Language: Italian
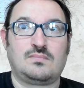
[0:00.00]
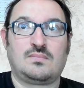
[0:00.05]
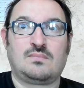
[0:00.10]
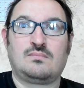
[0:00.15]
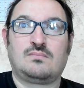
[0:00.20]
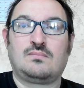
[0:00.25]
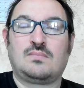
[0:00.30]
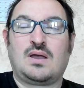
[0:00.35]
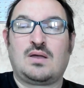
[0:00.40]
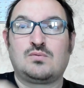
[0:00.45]

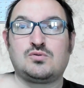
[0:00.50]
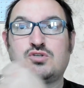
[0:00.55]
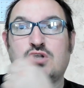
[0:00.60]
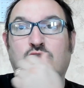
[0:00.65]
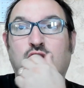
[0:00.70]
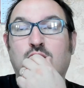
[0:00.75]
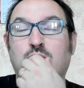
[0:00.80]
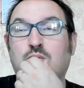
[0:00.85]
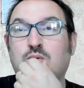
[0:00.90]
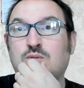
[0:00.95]
a un
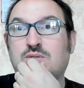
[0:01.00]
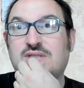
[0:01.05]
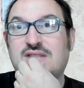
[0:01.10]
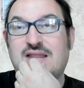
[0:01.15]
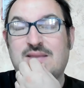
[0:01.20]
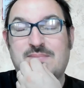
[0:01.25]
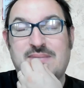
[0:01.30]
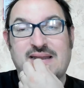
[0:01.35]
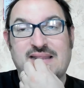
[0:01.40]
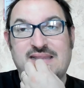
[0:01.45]
certo punto della
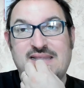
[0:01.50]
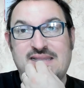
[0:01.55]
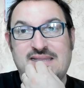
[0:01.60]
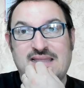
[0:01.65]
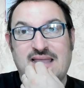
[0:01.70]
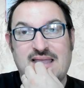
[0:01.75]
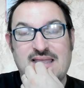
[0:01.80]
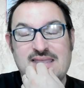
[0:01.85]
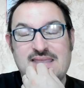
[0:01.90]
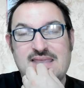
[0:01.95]

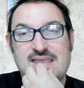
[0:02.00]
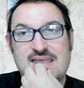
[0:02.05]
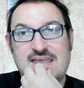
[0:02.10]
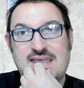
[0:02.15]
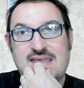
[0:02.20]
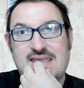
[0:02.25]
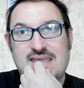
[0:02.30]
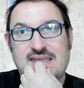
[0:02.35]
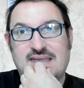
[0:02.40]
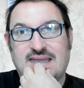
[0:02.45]
partita
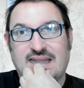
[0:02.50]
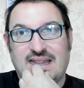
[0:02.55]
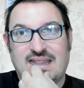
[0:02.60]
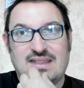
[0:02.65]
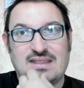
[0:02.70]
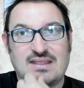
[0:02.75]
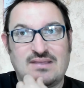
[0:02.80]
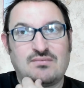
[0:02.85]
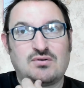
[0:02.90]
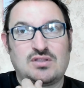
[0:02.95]

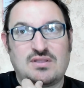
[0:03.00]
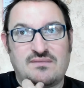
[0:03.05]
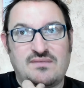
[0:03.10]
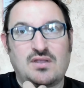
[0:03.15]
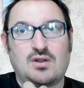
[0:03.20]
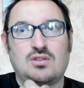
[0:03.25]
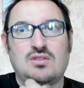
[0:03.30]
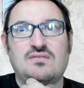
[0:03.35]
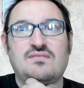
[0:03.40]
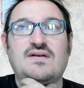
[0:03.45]
credevo davvero
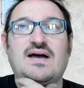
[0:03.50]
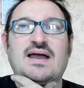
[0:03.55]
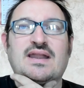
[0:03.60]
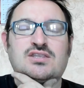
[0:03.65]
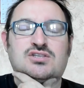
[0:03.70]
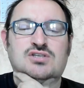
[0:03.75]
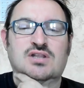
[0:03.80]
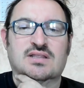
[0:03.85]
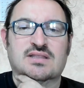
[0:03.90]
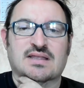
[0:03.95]
di
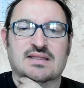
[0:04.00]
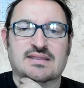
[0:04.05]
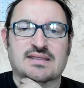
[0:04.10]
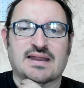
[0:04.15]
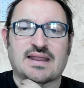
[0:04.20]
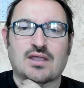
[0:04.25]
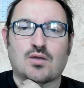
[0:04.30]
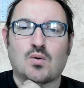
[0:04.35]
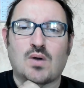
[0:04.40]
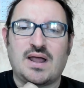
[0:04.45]
farcela, di andare
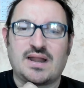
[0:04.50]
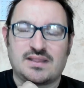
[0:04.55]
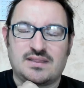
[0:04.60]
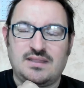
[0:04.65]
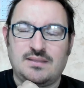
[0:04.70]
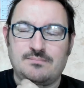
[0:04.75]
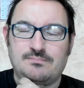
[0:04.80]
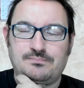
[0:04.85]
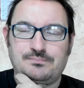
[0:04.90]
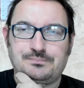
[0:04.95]
ai
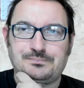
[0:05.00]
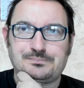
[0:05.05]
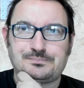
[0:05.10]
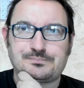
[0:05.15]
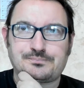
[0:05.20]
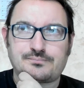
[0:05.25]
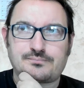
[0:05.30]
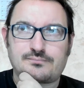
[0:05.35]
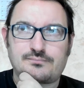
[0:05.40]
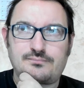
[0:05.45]
quarti.
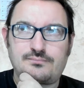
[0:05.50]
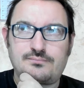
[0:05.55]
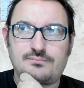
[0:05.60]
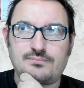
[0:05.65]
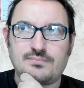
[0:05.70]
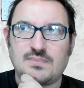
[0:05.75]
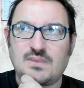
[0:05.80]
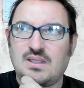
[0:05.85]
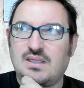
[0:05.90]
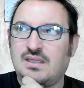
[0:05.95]

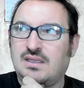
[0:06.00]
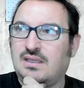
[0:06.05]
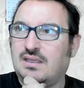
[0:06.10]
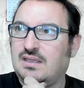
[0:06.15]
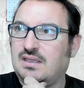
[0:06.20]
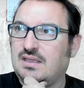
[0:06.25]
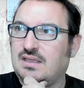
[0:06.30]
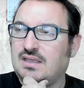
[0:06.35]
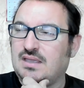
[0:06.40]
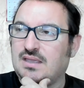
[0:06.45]

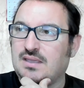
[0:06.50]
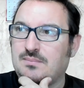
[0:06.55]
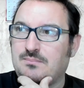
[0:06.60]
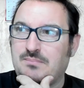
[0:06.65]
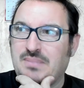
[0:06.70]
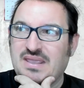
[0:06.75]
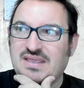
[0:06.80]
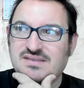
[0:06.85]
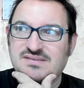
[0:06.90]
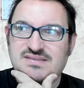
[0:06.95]
Eh,
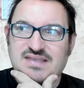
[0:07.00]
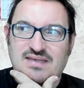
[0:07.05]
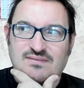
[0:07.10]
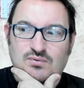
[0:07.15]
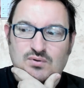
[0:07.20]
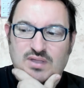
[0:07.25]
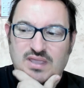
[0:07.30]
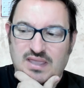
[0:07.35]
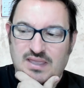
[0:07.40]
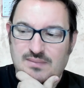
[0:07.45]
pensavo
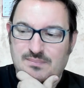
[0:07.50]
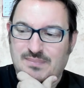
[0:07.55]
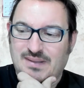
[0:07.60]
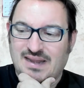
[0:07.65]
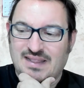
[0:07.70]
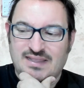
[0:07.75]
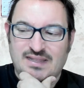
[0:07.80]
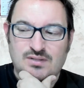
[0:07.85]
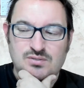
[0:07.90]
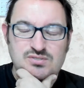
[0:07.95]
che
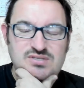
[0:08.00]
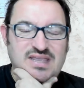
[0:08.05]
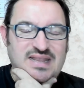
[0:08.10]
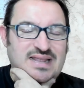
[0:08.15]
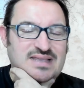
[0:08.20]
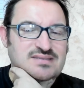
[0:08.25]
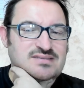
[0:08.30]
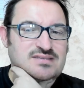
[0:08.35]
Paladino schierasse